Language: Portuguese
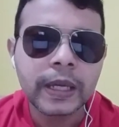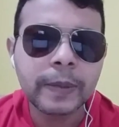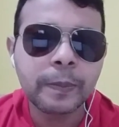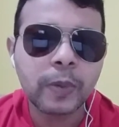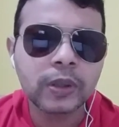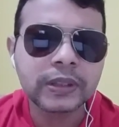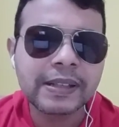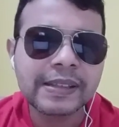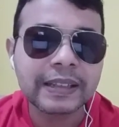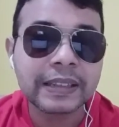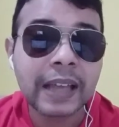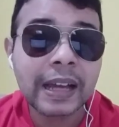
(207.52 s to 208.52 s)
Importante
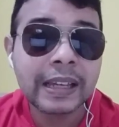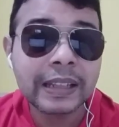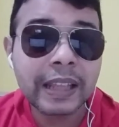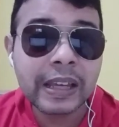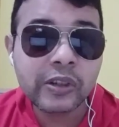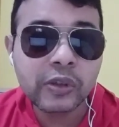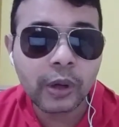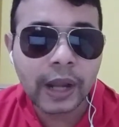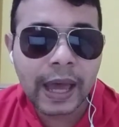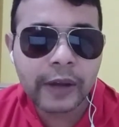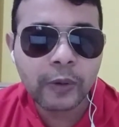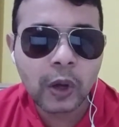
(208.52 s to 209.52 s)
citar que nesse
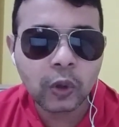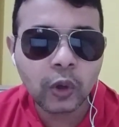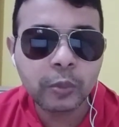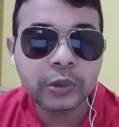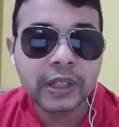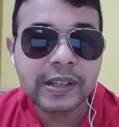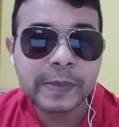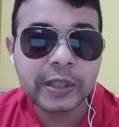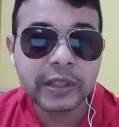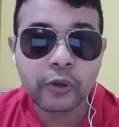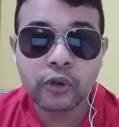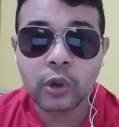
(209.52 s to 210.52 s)
horário a Globo
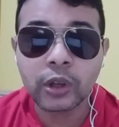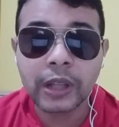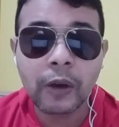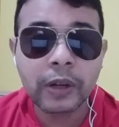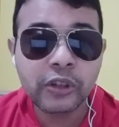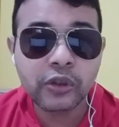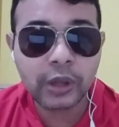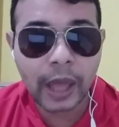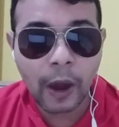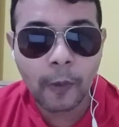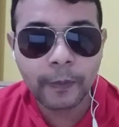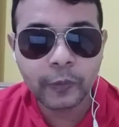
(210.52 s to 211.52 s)
transmitia o Jornal
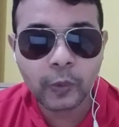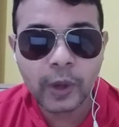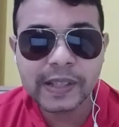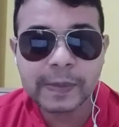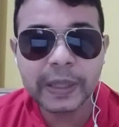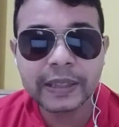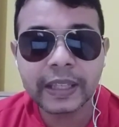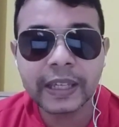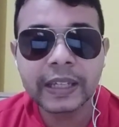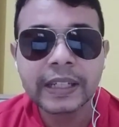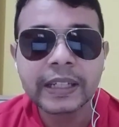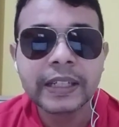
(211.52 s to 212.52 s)
Nacional, o
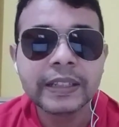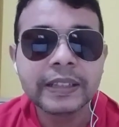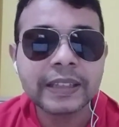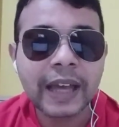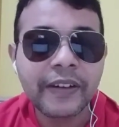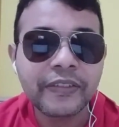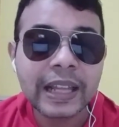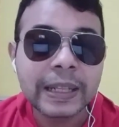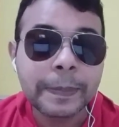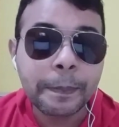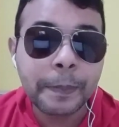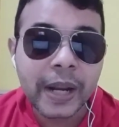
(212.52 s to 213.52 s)
SBT estava
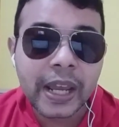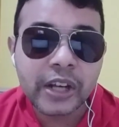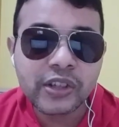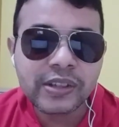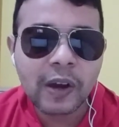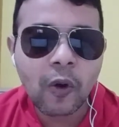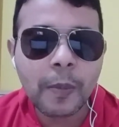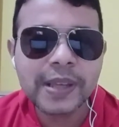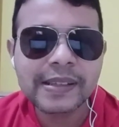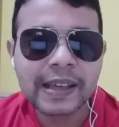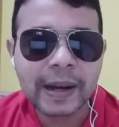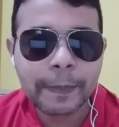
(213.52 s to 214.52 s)
ali prestes a
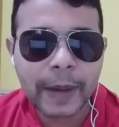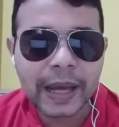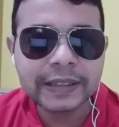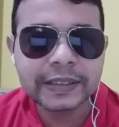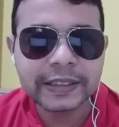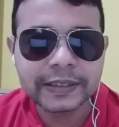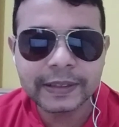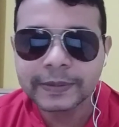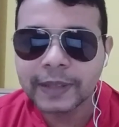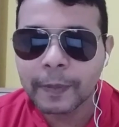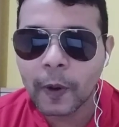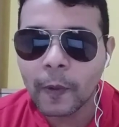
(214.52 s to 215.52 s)
começar a partida,
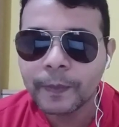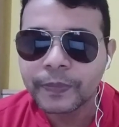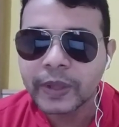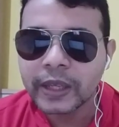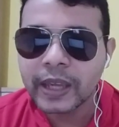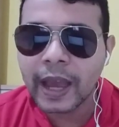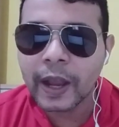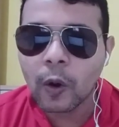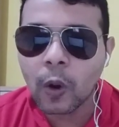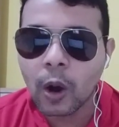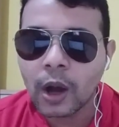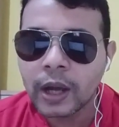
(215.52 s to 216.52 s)
tá bom? E a
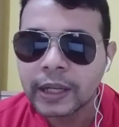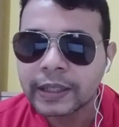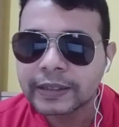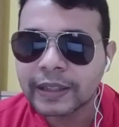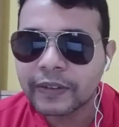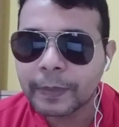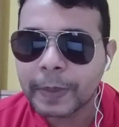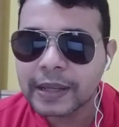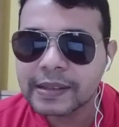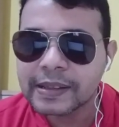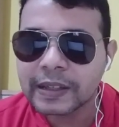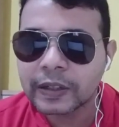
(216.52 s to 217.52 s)
Record estava
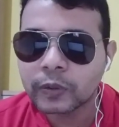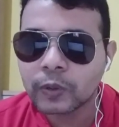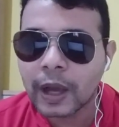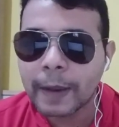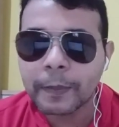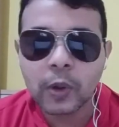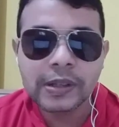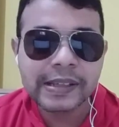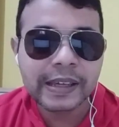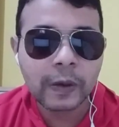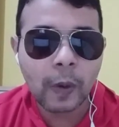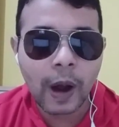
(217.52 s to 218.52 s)
passando Amor
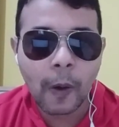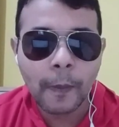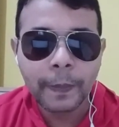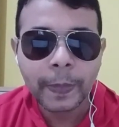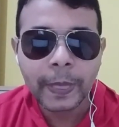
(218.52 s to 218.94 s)
Sem Igual.